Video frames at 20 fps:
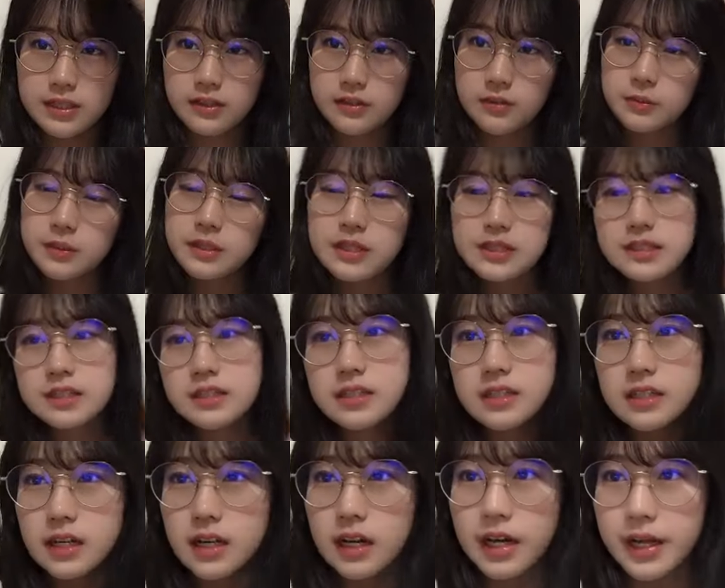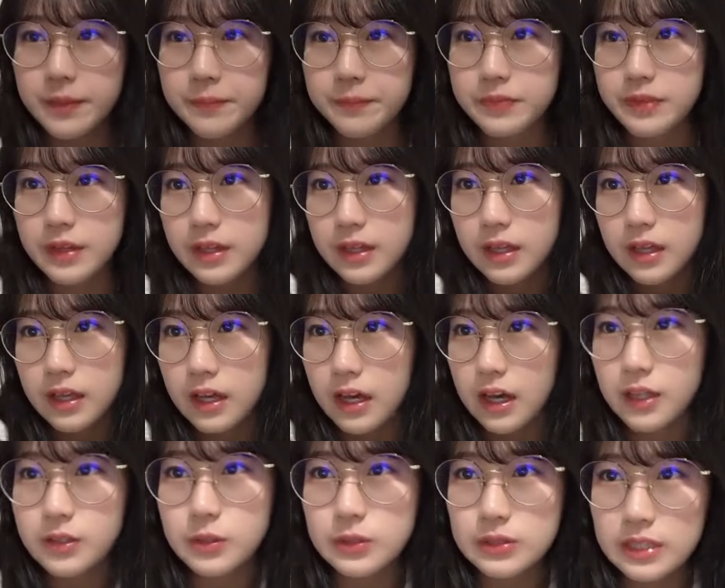とね亀戸関の皆さん
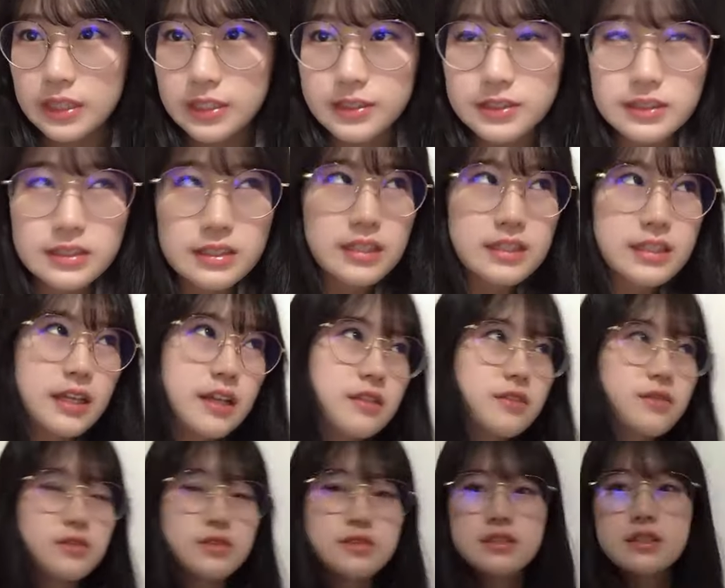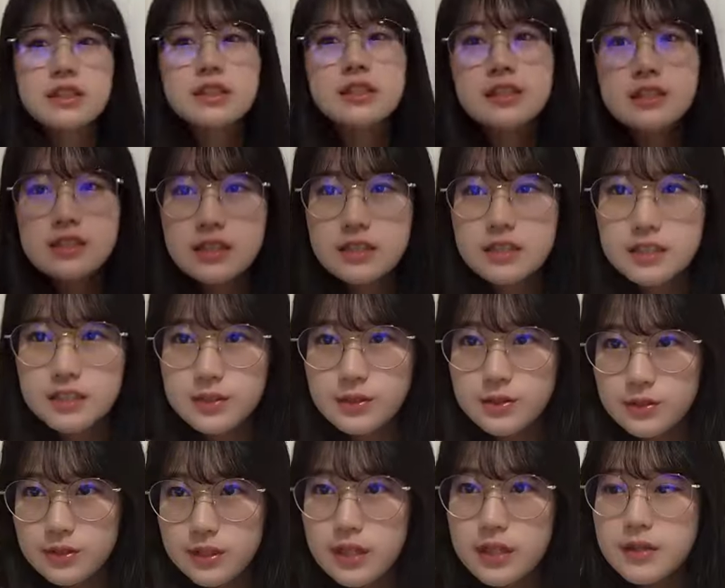があのタグつけて
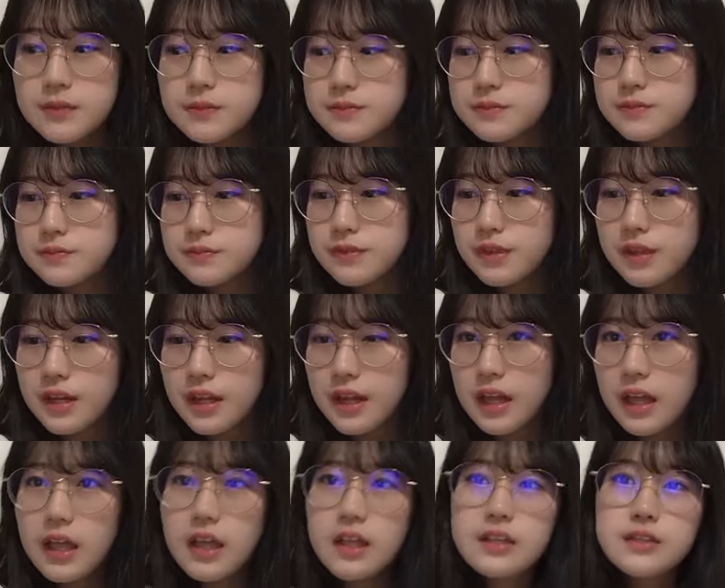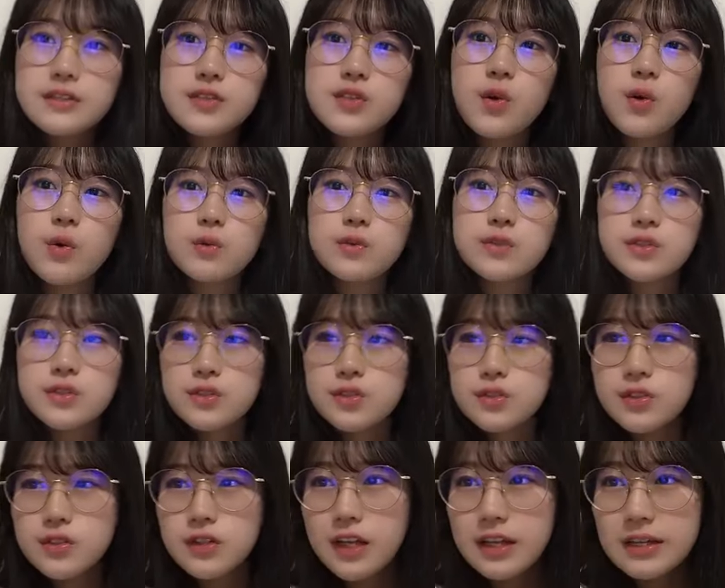載せていただいてるのでそう
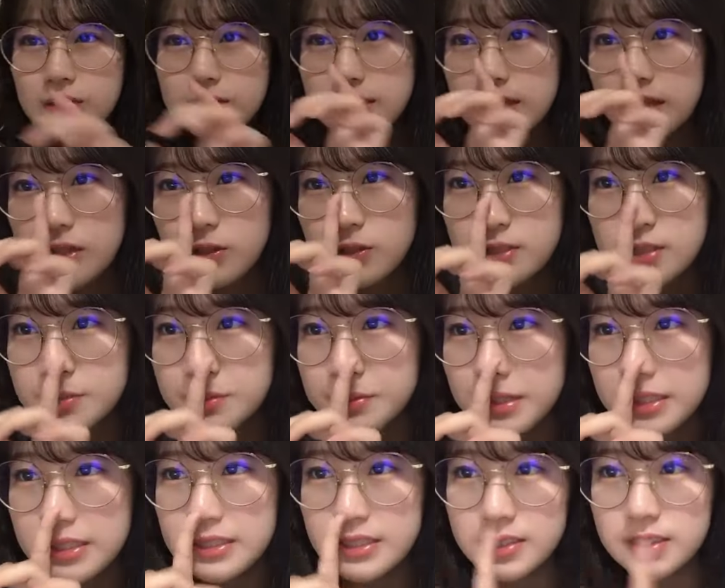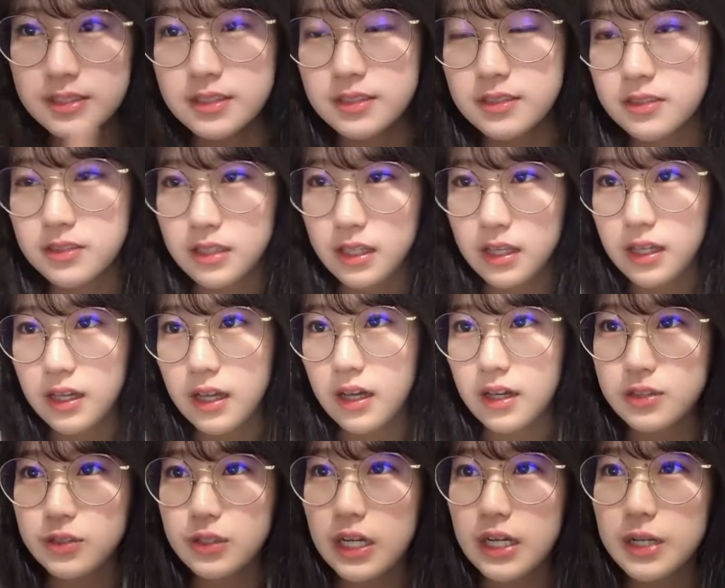ちょっとエゴサをしま
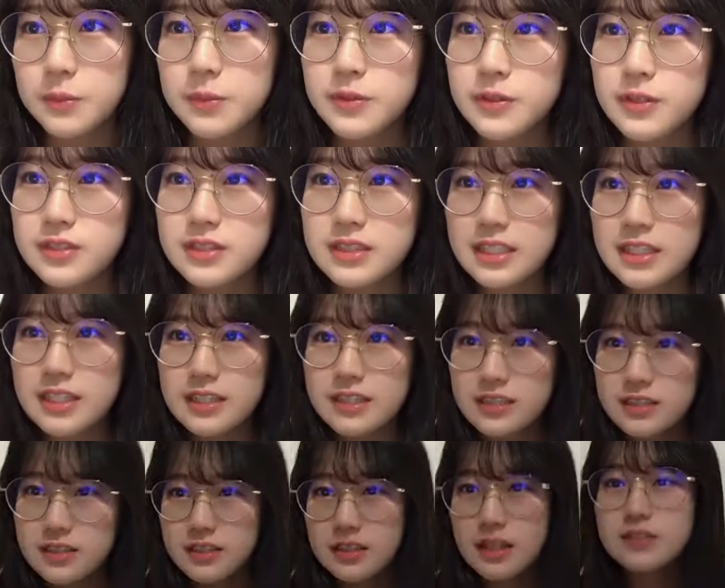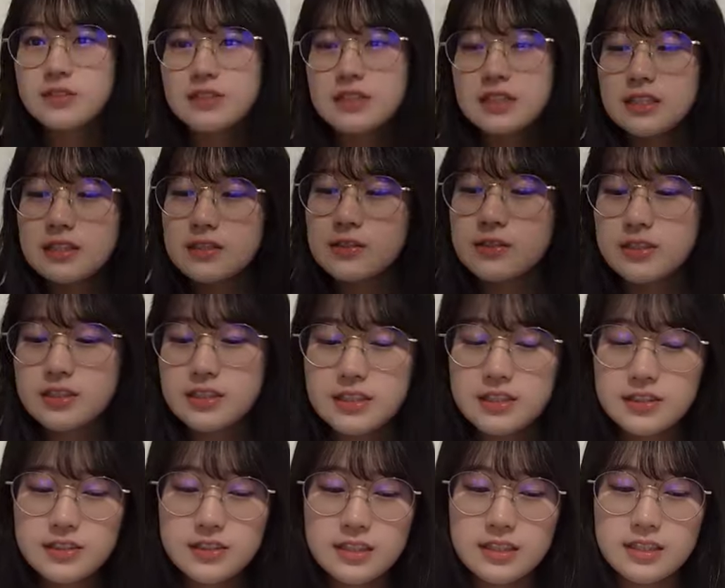すあとあれも載せて
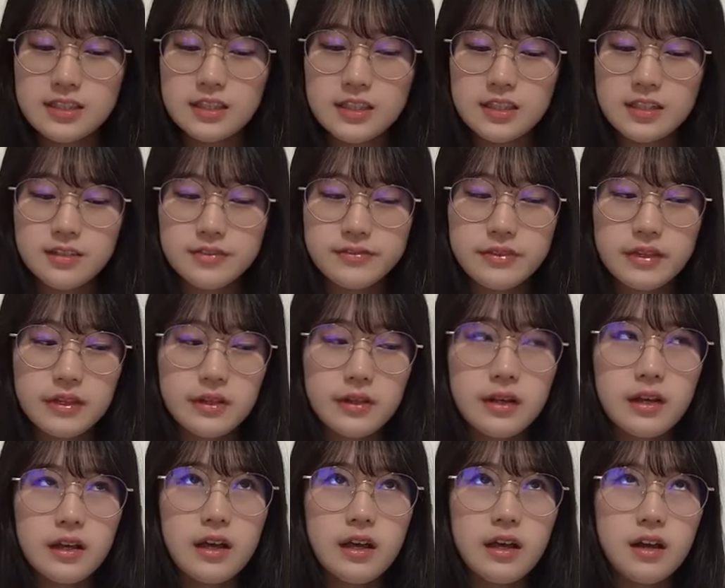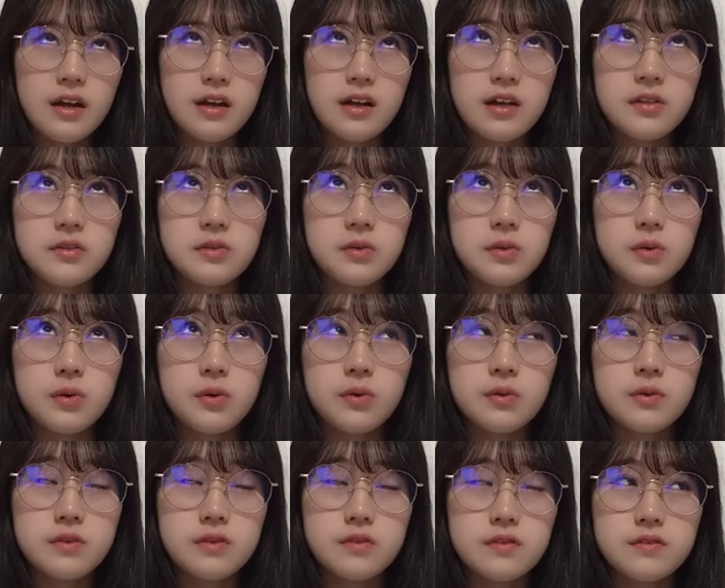あのぜひ載せてくれたら
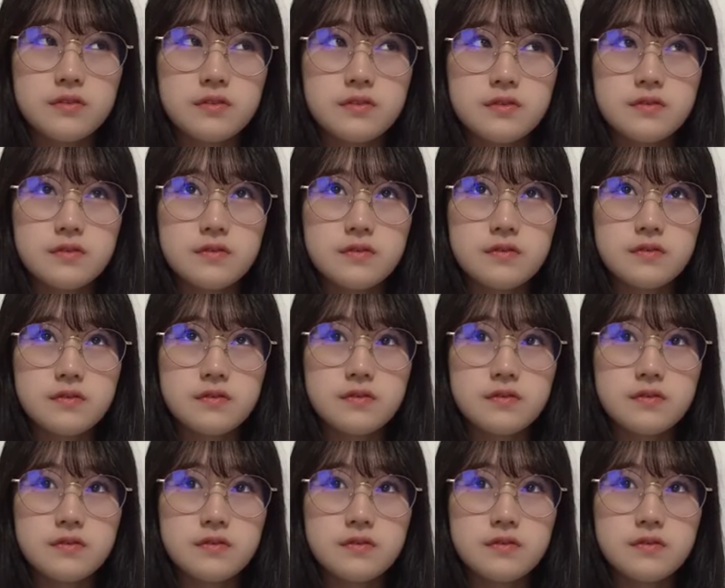あの